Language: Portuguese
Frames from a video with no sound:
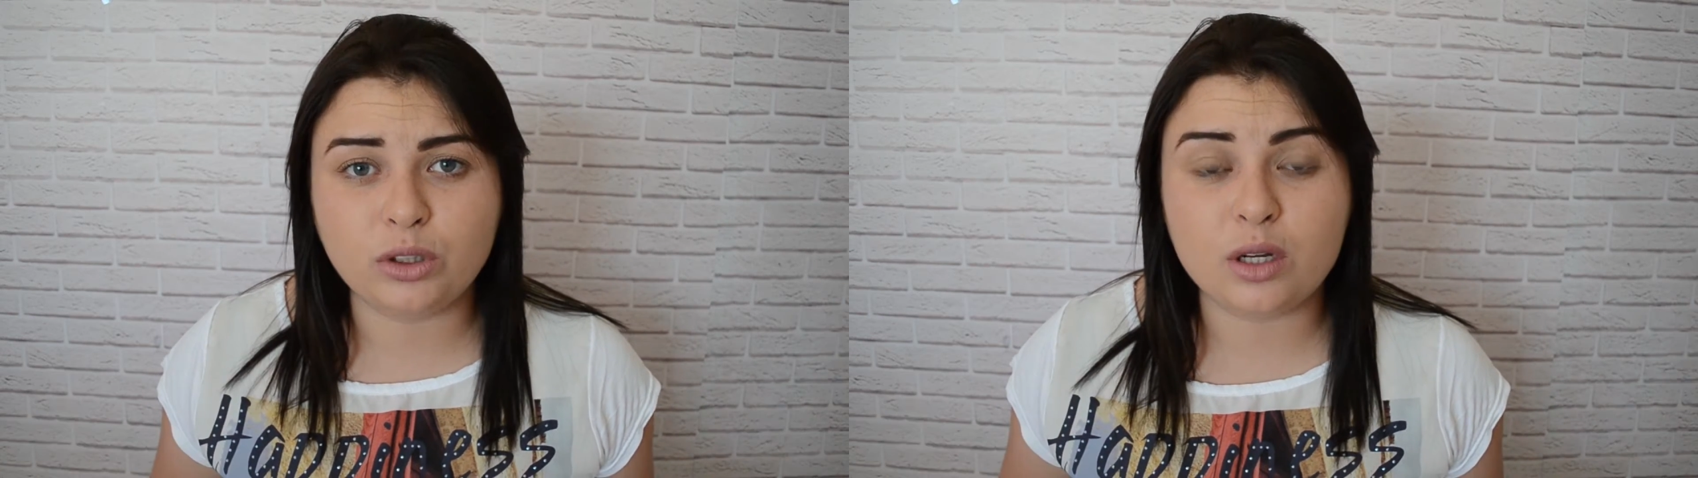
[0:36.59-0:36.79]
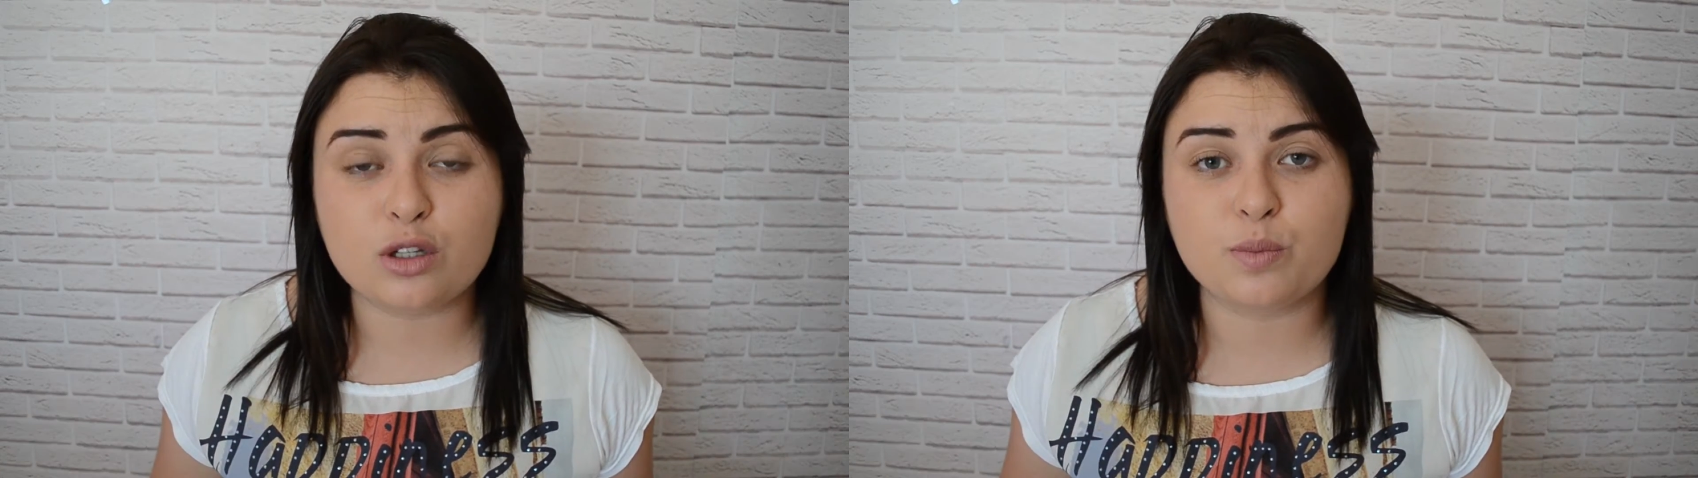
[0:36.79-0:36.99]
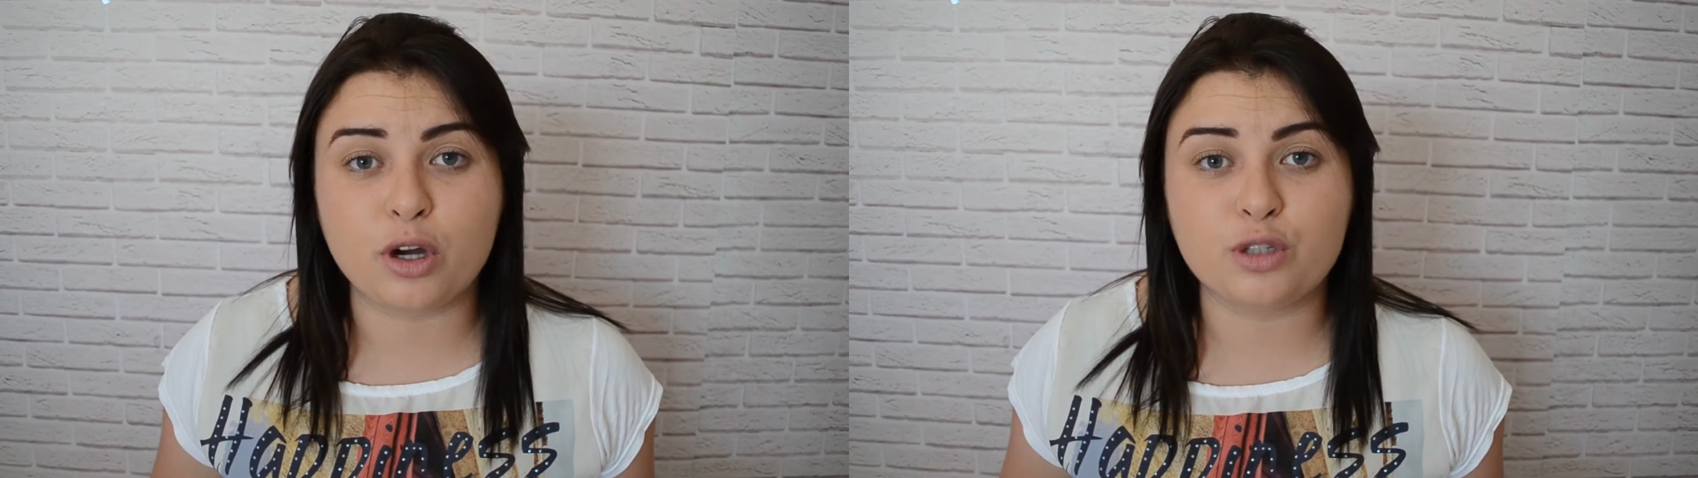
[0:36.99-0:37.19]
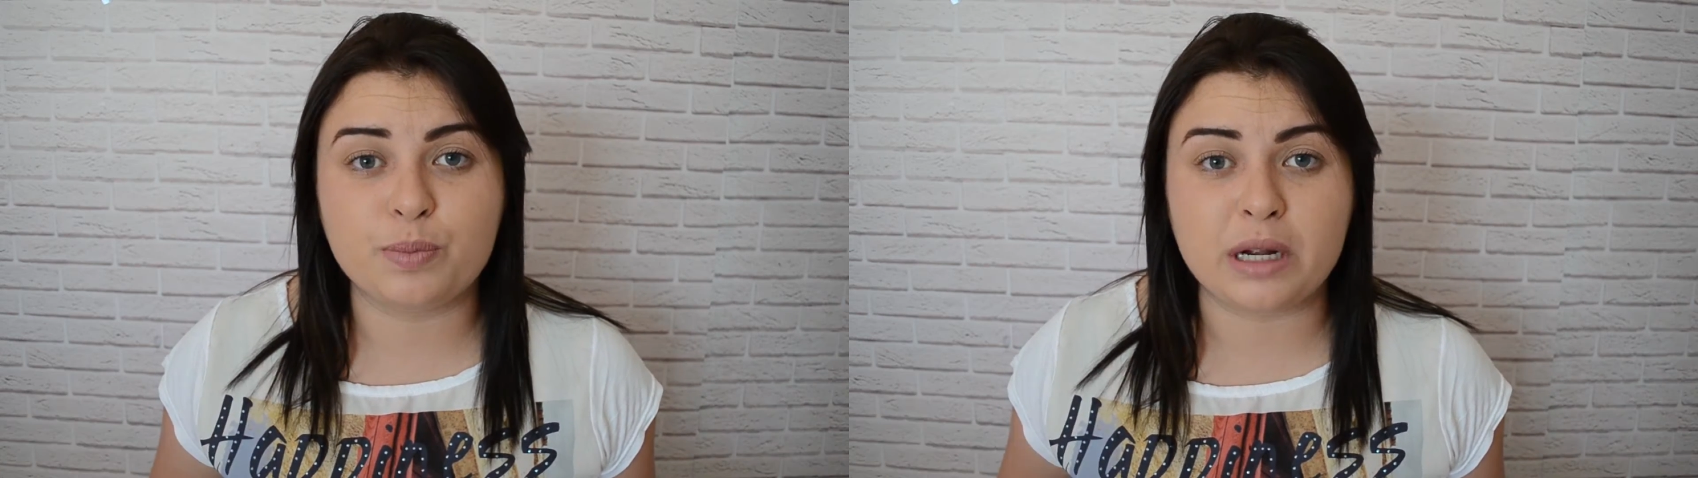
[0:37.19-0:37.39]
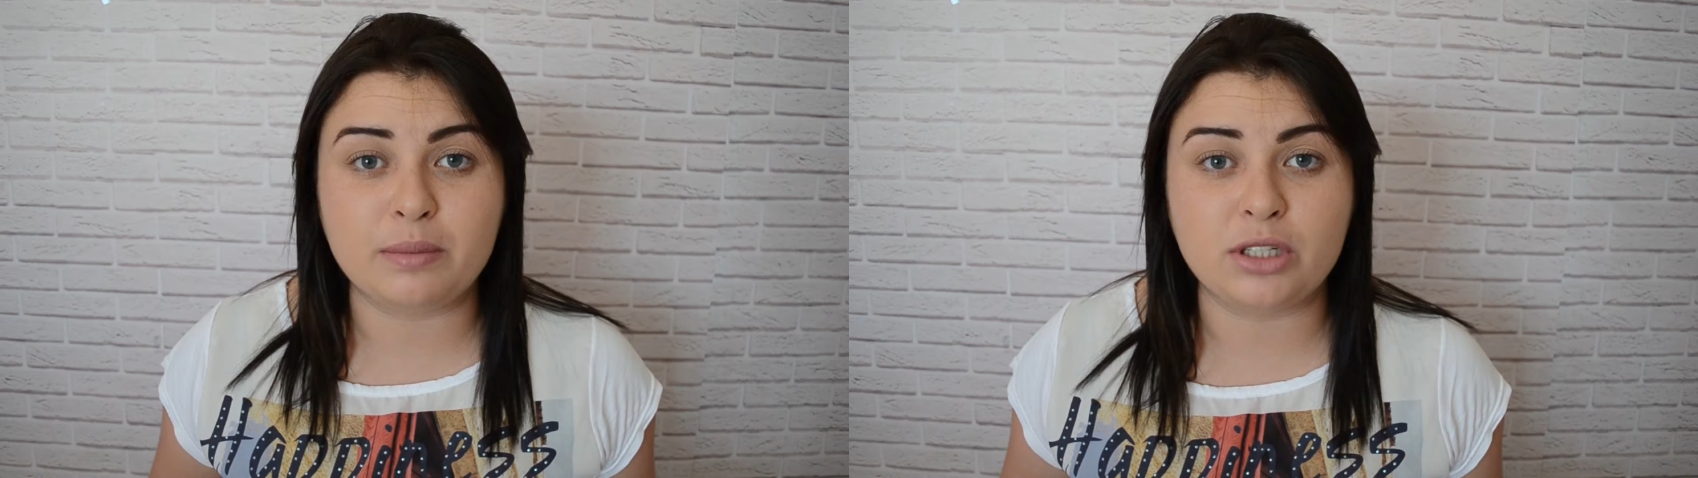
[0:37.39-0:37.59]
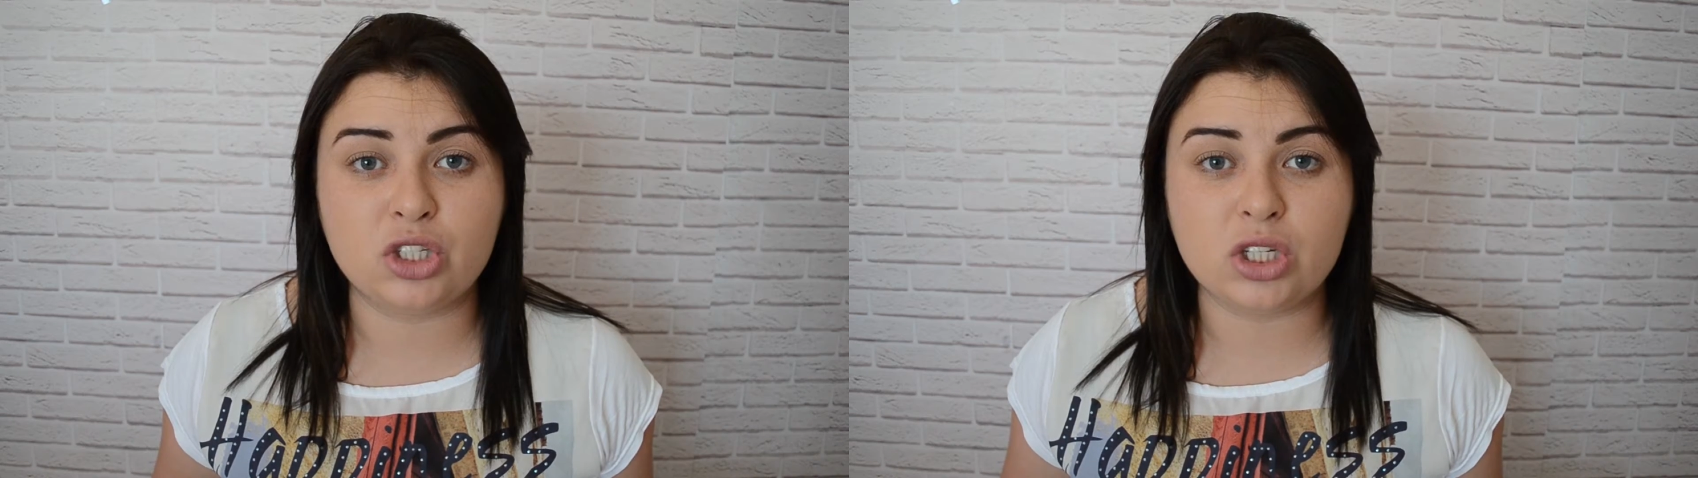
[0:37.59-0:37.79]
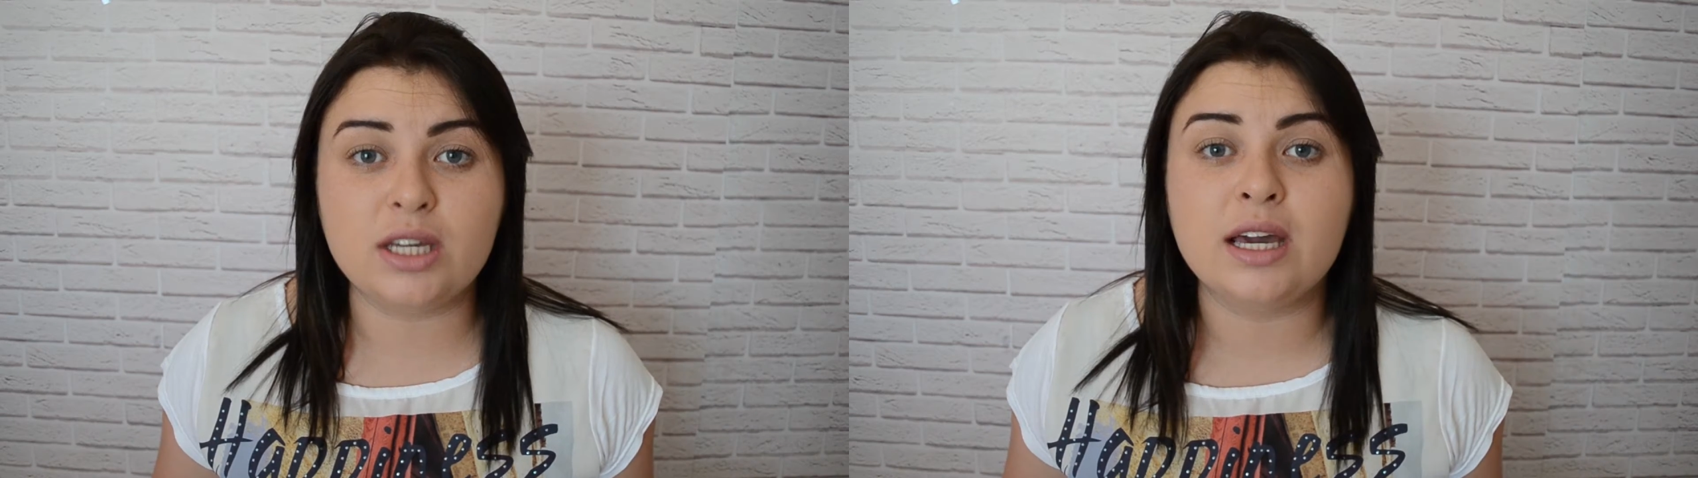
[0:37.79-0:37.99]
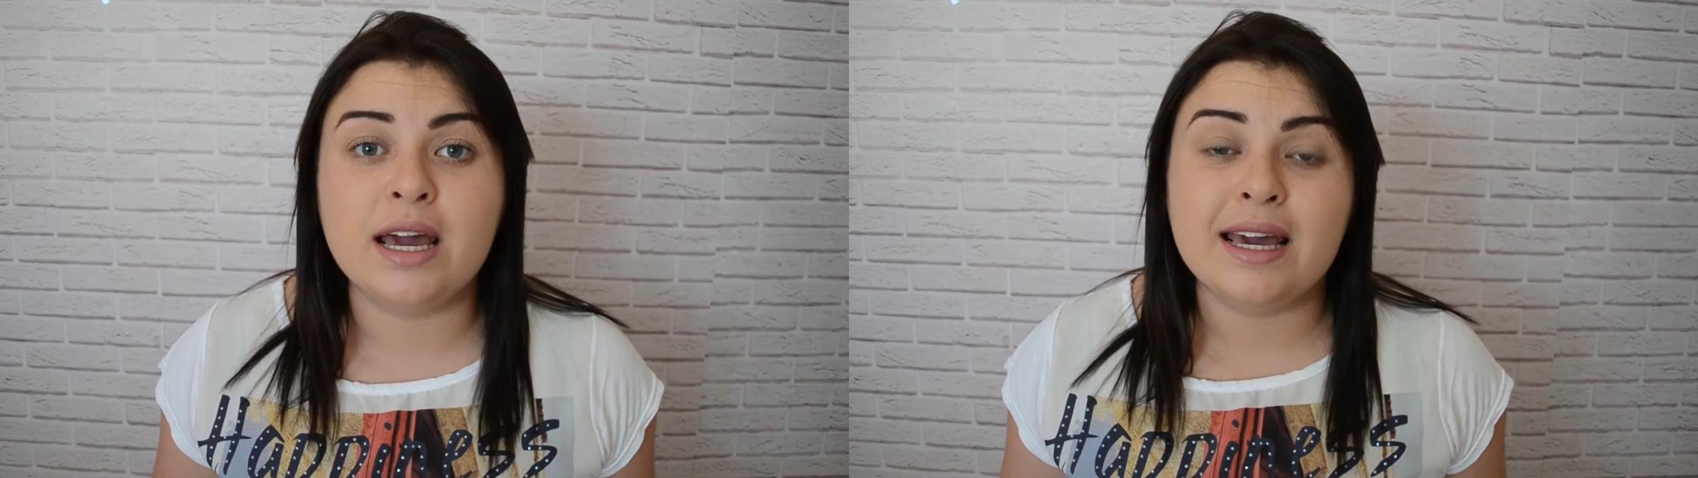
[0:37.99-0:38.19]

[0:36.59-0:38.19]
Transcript: Deus pode permitir